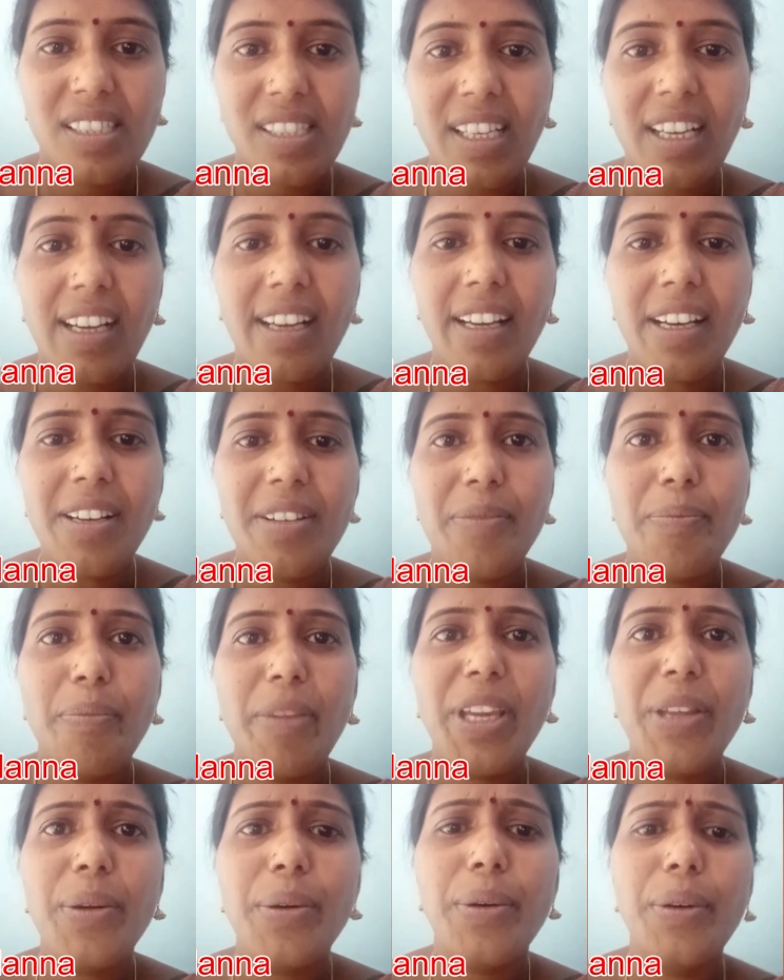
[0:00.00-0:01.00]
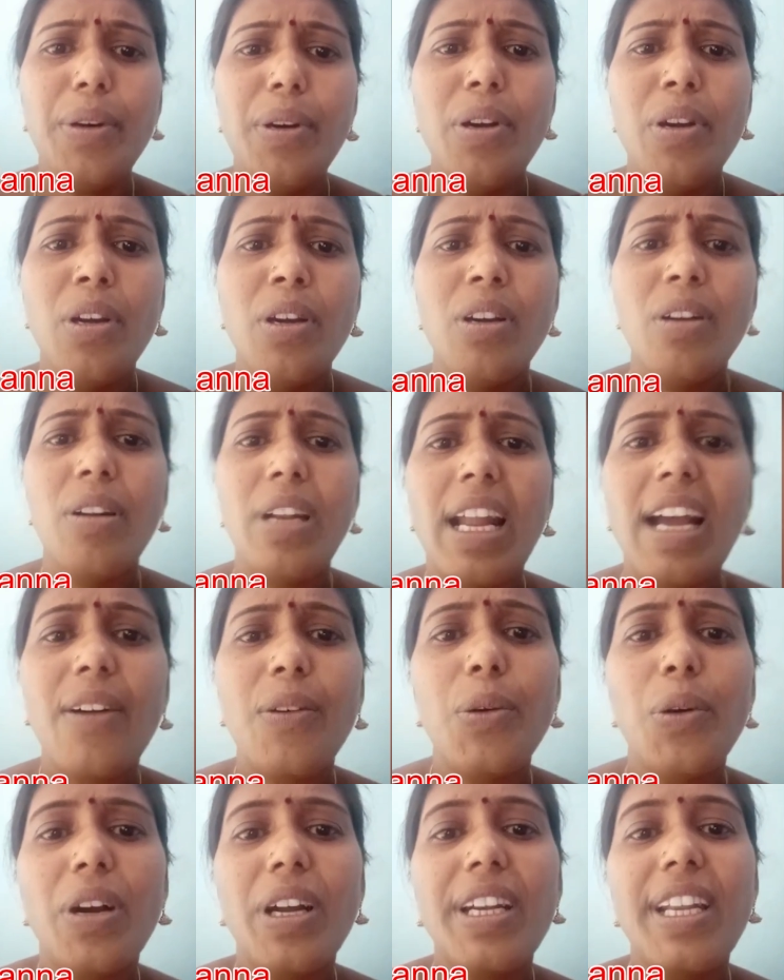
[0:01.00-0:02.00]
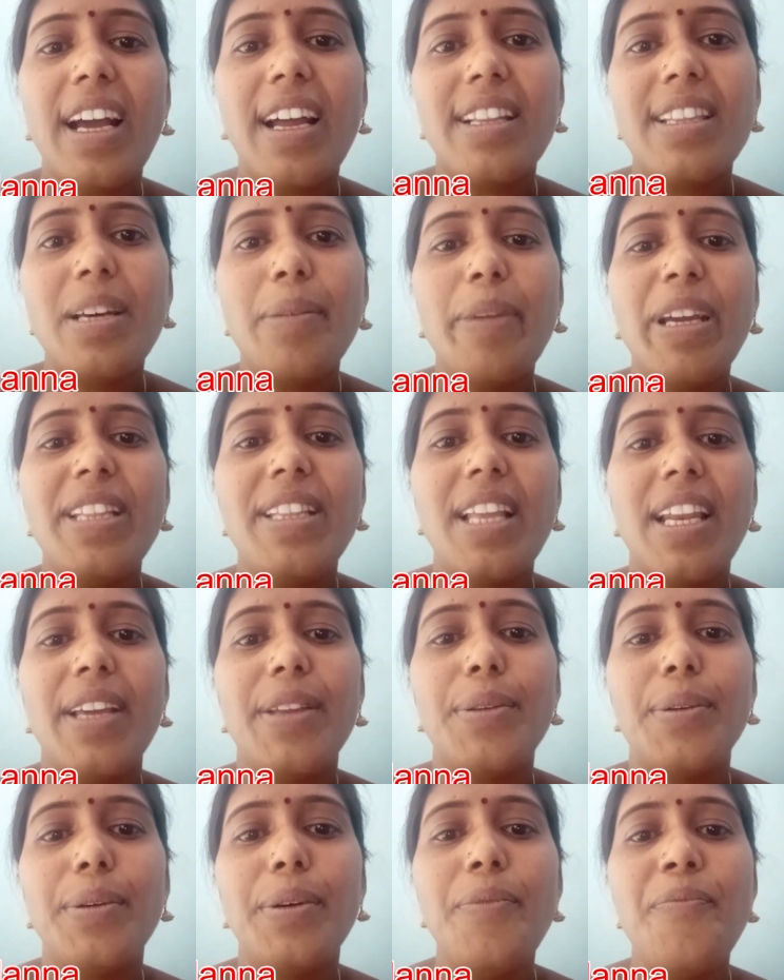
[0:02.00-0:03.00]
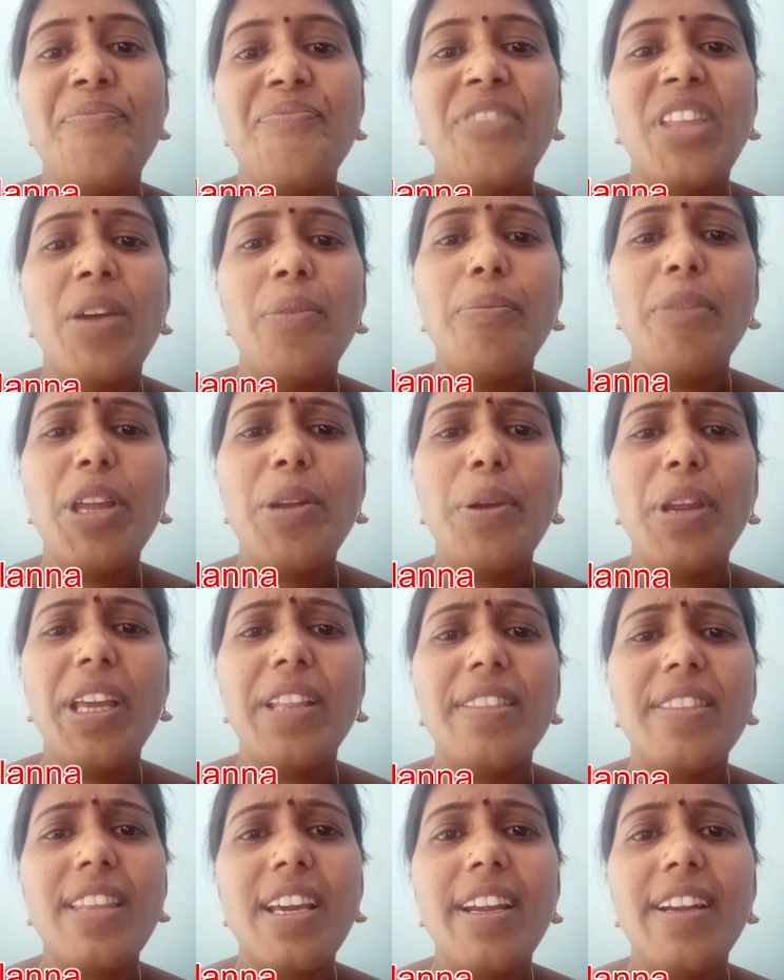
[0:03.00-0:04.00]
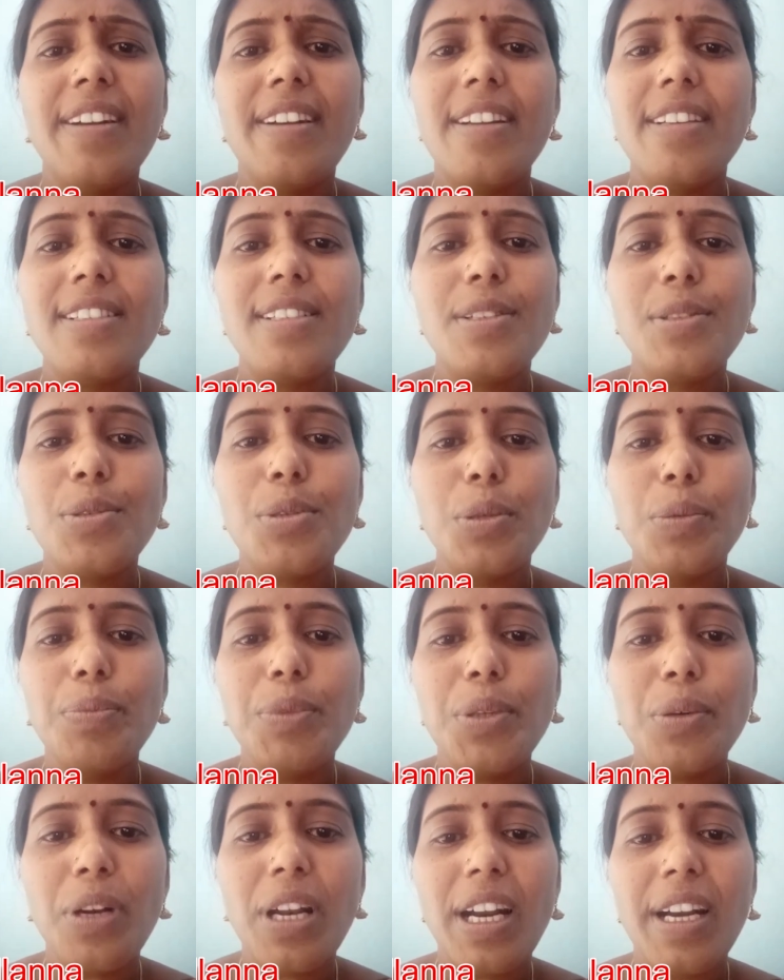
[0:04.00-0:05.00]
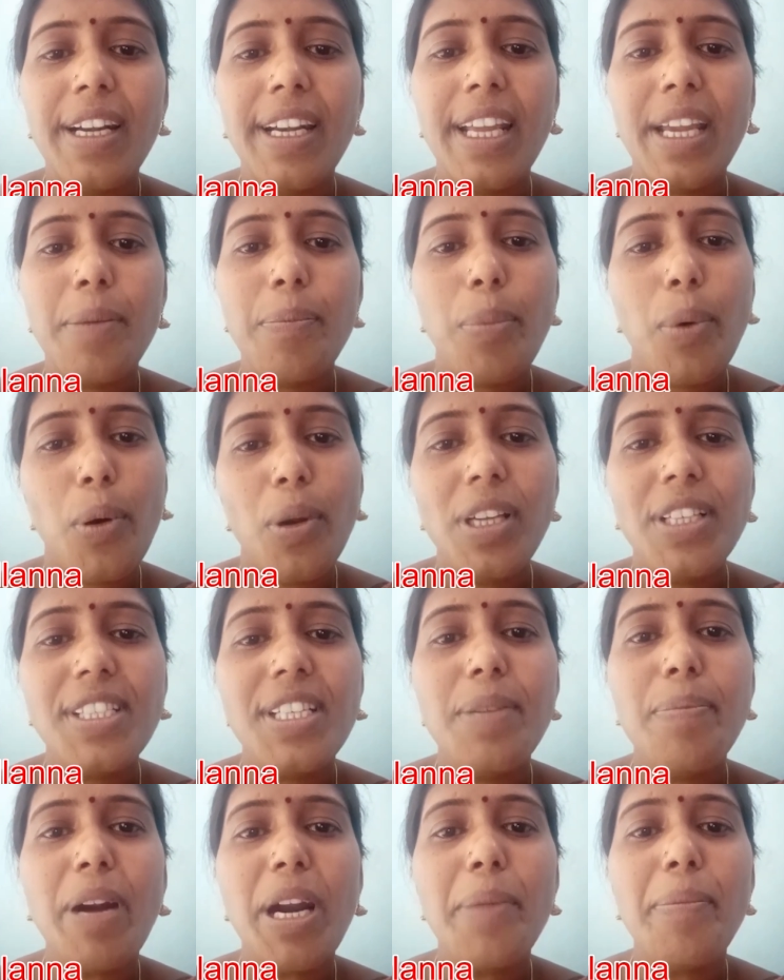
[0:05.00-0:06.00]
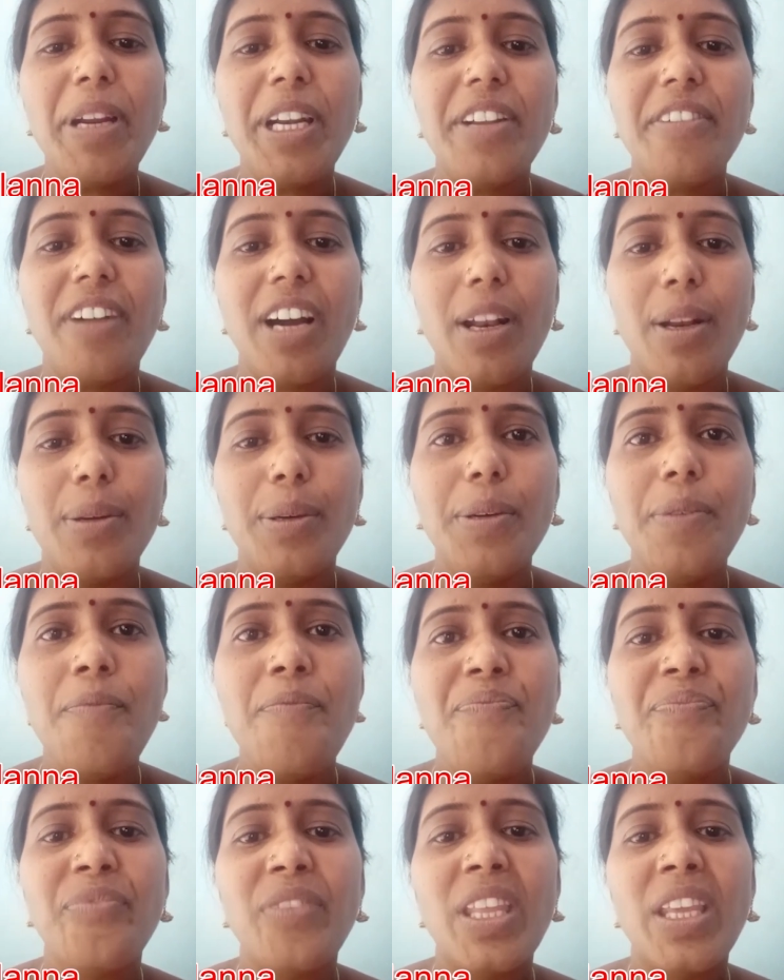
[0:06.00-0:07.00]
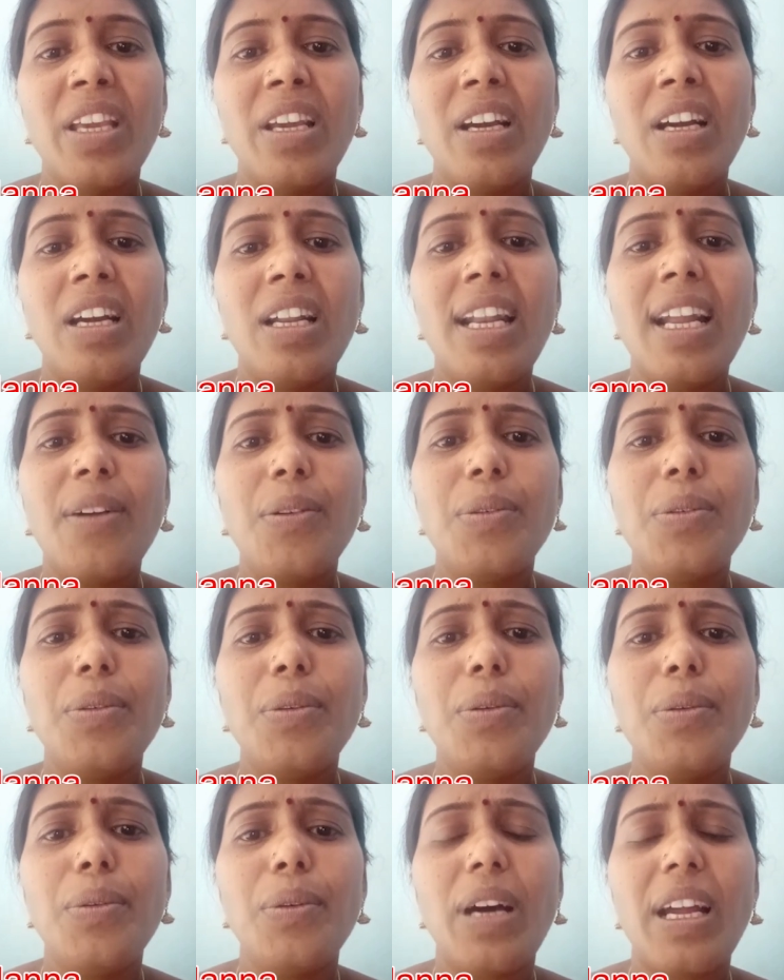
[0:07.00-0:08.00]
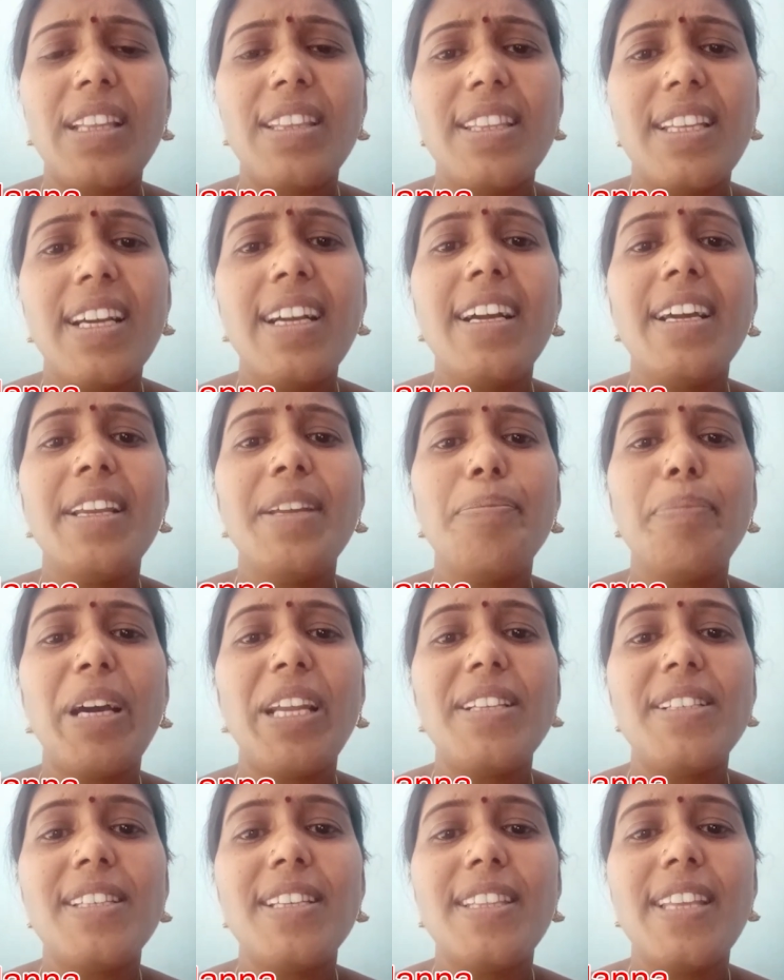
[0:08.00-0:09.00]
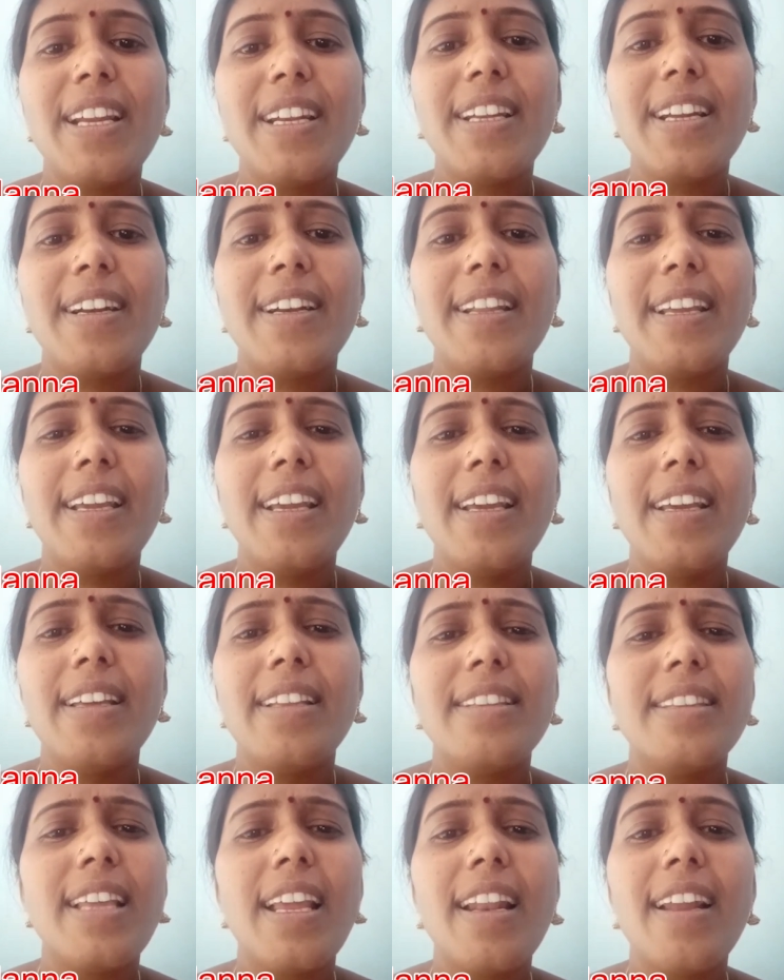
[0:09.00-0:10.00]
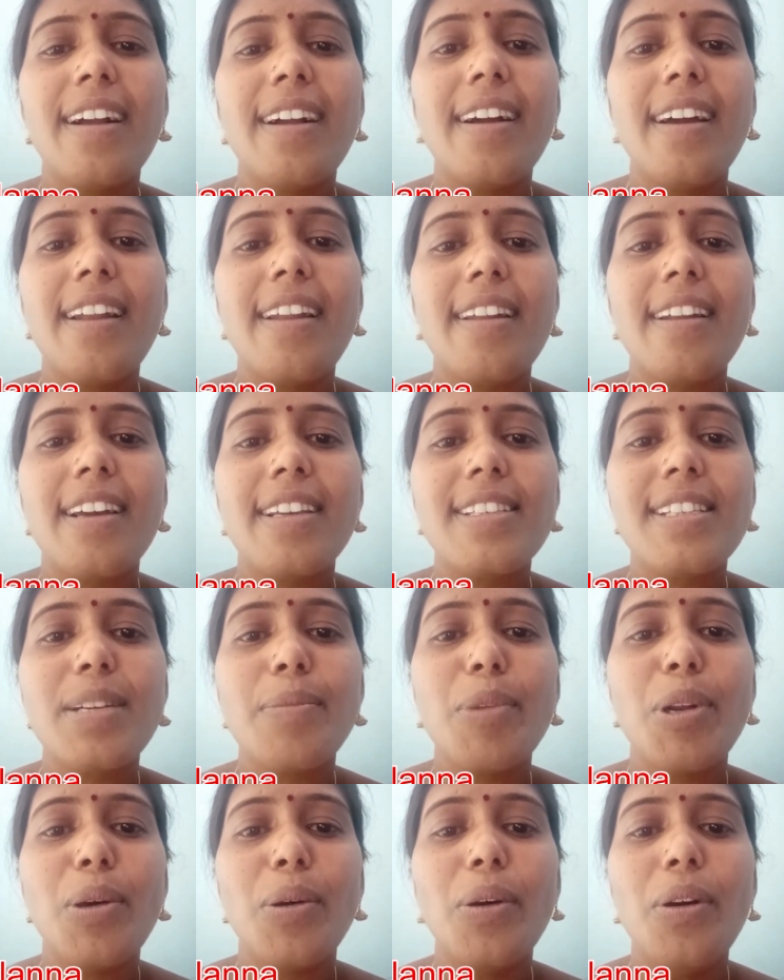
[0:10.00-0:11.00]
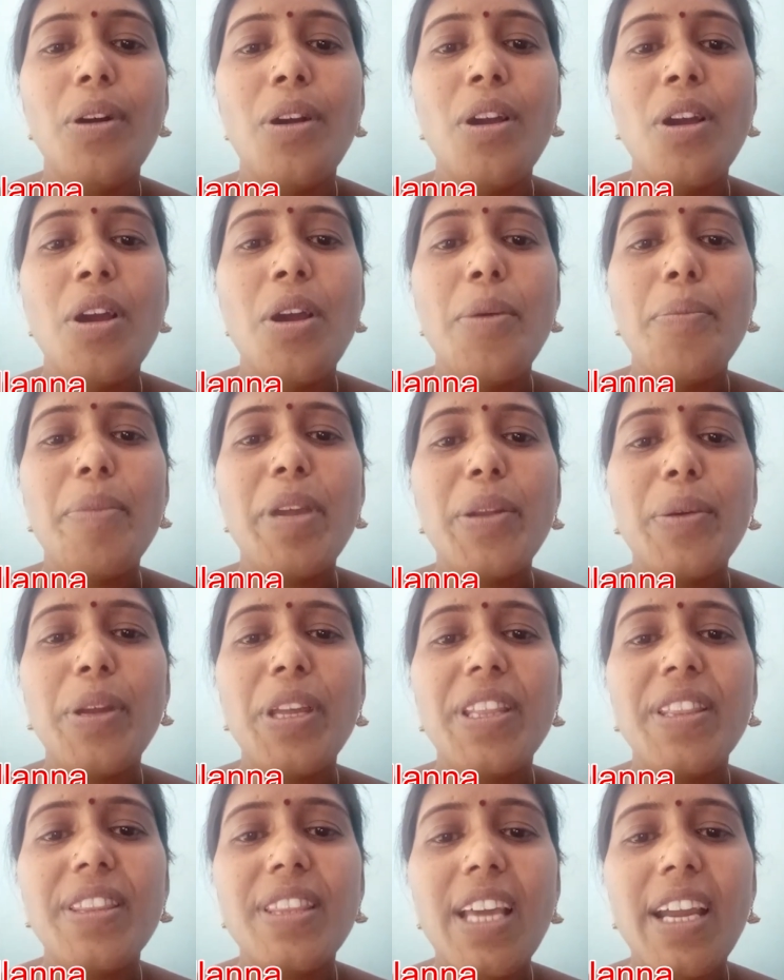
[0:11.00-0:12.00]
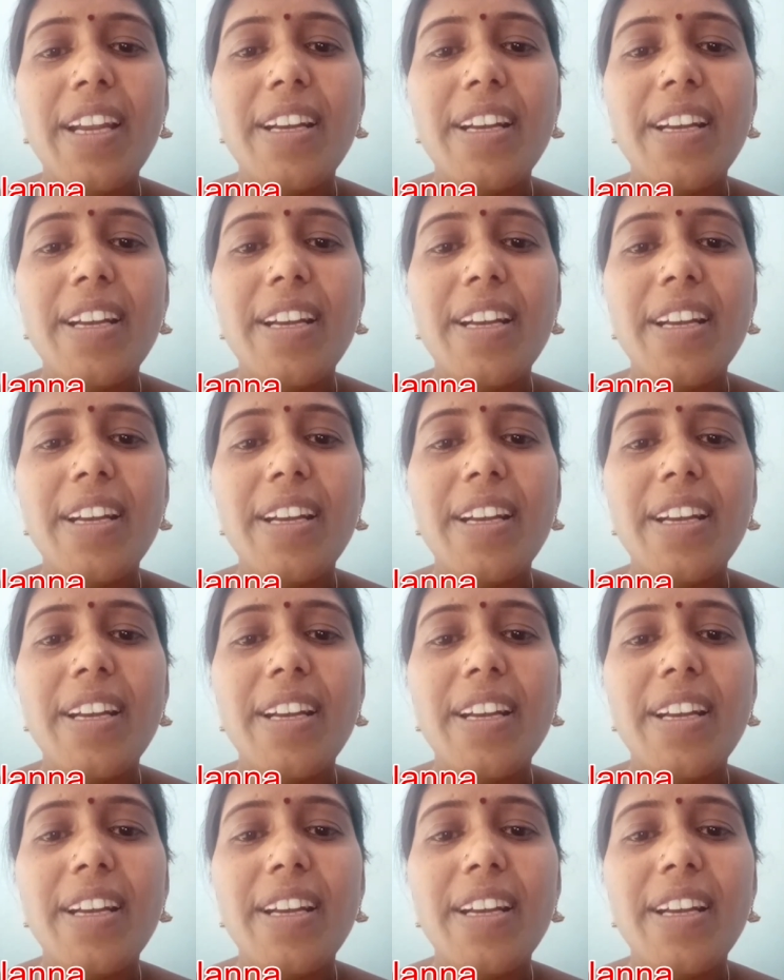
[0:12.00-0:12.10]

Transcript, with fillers: సార్ మీరు నాకు ఒకటి అర్థమైతలేదు మీరు ఎంత ఇంట్రెస్ట్ చూపుతుండ్రంటే పోలీస్ డిపార్ట్మెంట్ వాళ్ళు నాకు అర్థం కాని పరిస్థితి ఏంటంటే తెలంగాణ రాష్ట్రంలో మీరు ఇంత